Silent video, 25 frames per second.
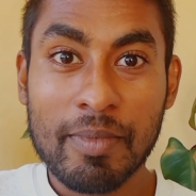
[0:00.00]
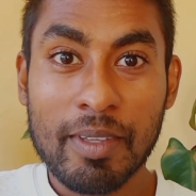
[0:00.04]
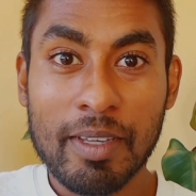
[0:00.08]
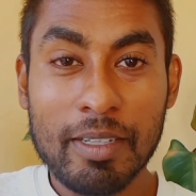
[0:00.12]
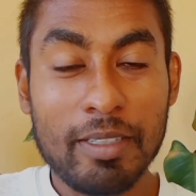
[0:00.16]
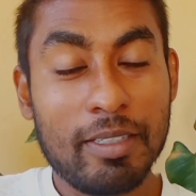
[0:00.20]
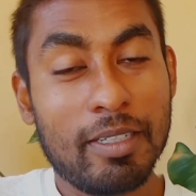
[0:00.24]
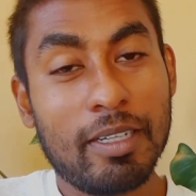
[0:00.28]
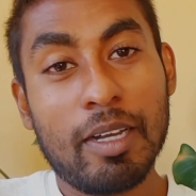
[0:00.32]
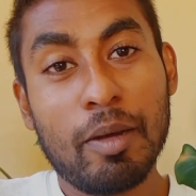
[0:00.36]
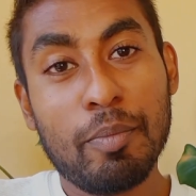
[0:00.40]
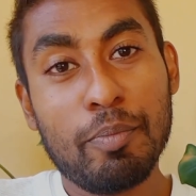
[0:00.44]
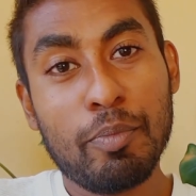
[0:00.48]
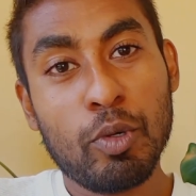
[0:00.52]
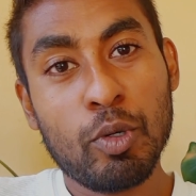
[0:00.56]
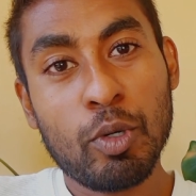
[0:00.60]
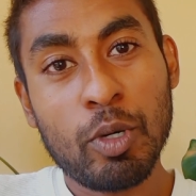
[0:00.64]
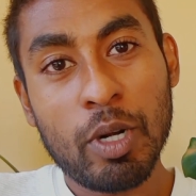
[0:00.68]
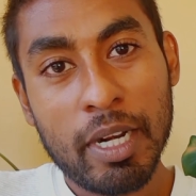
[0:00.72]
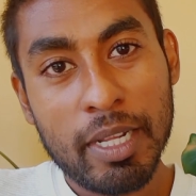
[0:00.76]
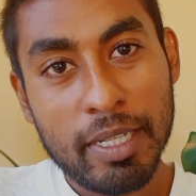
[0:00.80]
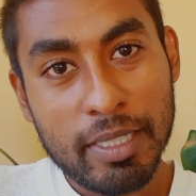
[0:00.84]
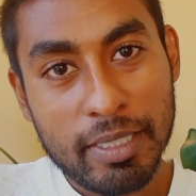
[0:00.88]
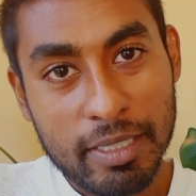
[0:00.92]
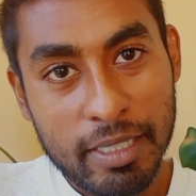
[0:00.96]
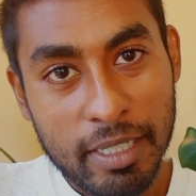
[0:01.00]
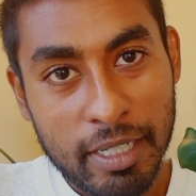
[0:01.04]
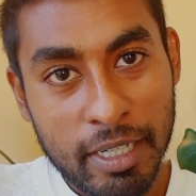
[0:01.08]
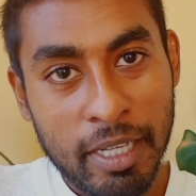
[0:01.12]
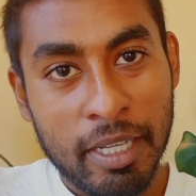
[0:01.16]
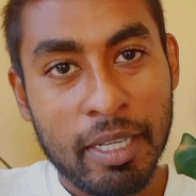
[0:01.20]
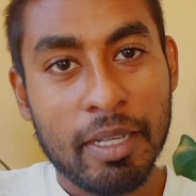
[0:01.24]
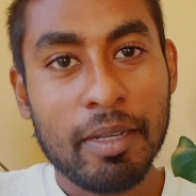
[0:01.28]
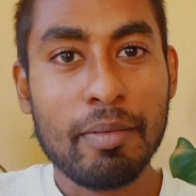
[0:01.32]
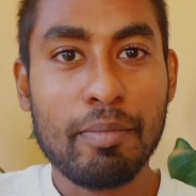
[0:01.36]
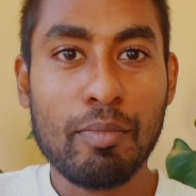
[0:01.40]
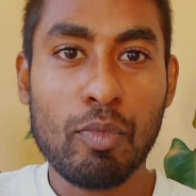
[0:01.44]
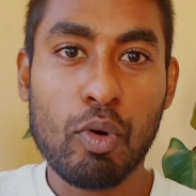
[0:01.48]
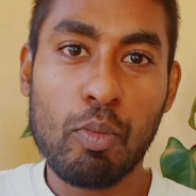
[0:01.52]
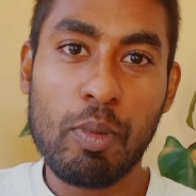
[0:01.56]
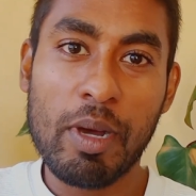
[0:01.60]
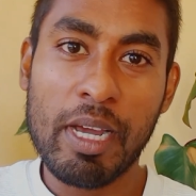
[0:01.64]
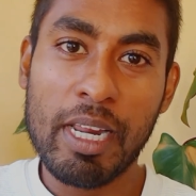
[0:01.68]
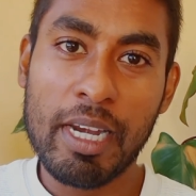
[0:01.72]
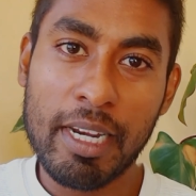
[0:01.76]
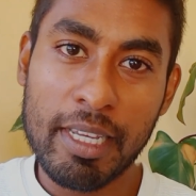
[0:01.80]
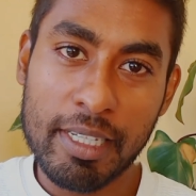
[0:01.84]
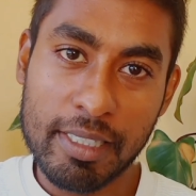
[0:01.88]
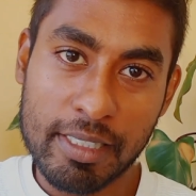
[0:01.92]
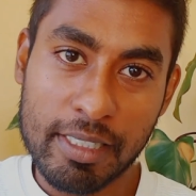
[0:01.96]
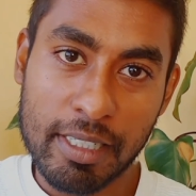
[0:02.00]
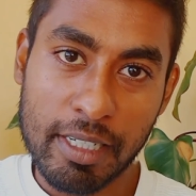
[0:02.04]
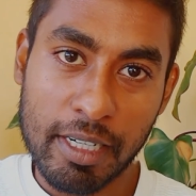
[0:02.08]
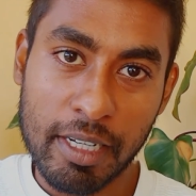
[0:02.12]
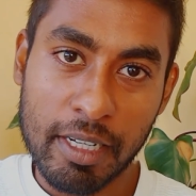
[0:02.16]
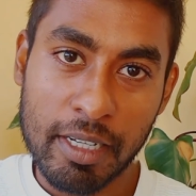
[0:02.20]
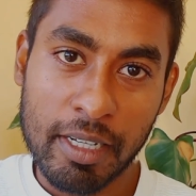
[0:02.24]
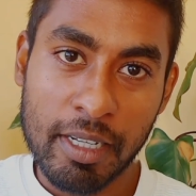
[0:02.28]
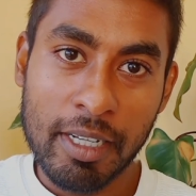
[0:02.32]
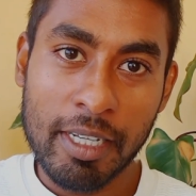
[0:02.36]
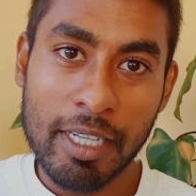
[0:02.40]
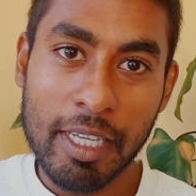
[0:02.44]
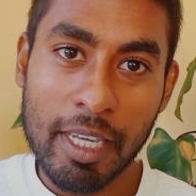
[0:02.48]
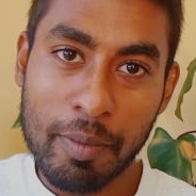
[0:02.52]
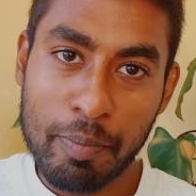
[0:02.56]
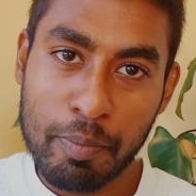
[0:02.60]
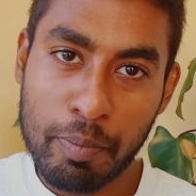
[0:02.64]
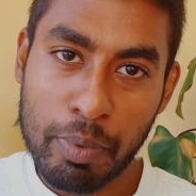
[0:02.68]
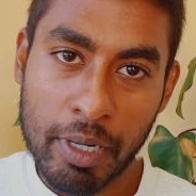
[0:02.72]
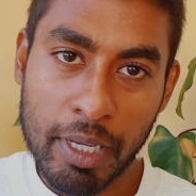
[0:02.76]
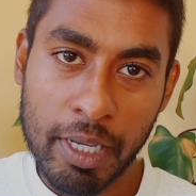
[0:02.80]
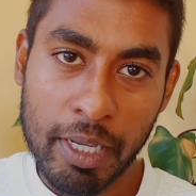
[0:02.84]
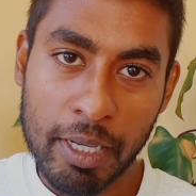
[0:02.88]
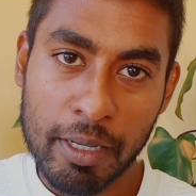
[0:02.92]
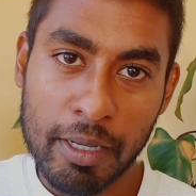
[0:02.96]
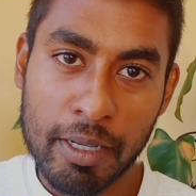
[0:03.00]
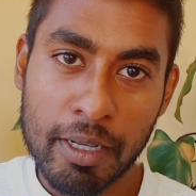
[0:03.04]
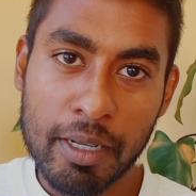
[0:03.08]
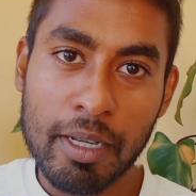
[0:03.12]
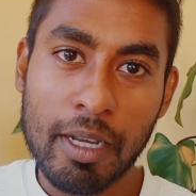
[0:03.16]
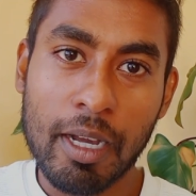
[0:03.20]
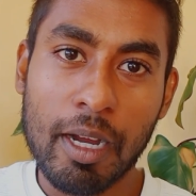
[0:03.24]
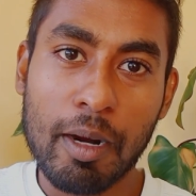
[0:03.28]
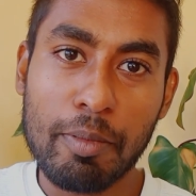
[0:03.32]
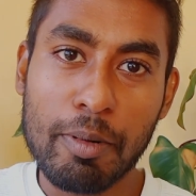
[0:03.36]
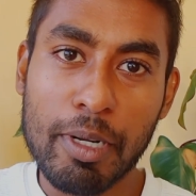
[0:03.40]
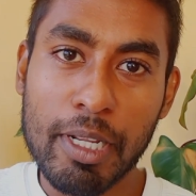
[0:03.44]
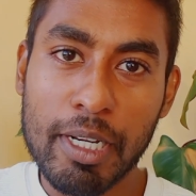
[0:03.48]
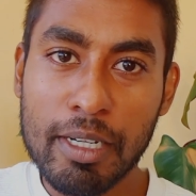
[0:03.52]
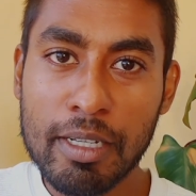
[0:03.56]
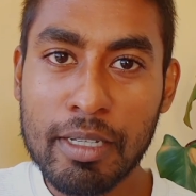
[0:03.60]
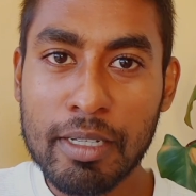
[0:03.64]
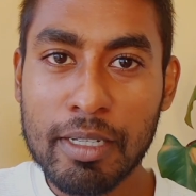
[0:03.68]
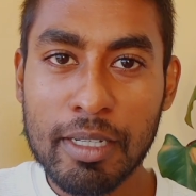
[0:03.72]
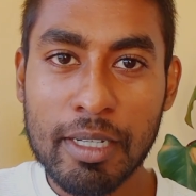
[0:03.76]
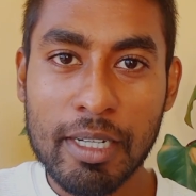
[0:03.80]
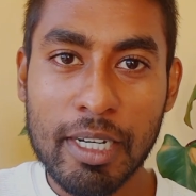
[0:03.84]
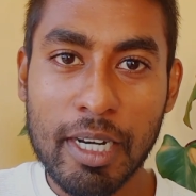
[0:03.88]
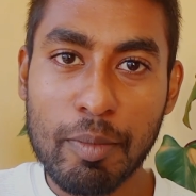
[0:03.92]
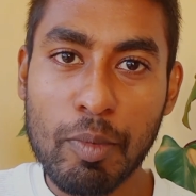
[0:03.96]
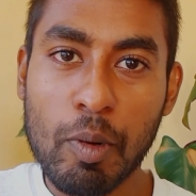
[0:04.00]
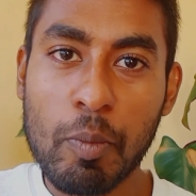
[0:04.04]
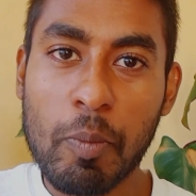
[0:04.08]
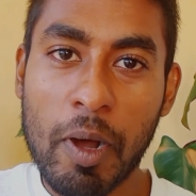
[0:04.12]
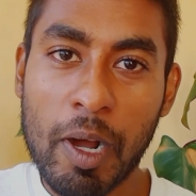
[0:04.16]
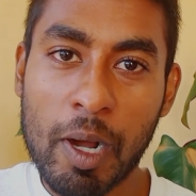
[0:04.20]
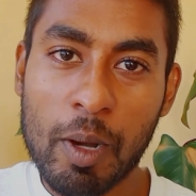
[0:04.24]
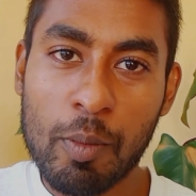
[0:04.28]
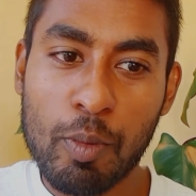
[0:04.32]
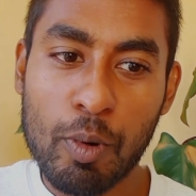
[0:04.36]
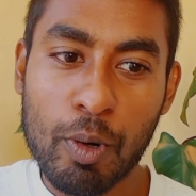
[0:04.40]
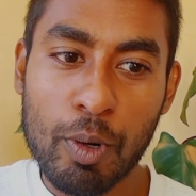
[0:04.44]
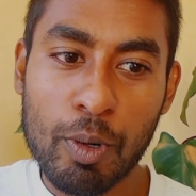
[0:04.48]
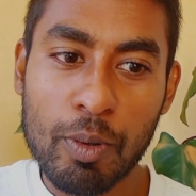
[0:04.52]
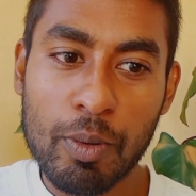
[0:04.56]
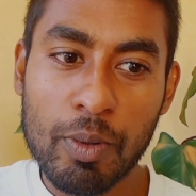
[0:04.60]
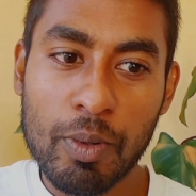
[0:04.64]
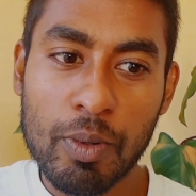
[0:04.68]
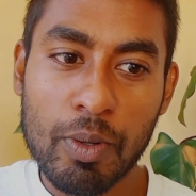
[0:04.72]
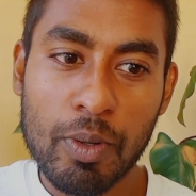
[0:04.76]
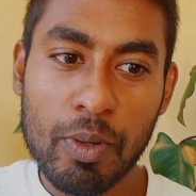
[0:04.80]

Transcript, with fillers: அது கம்ப்யூட்டர்லையும் சரி மொபைல்லையும் சரி எப்படி அப்படின்னு நம்ம பார்க்க போகிறோம்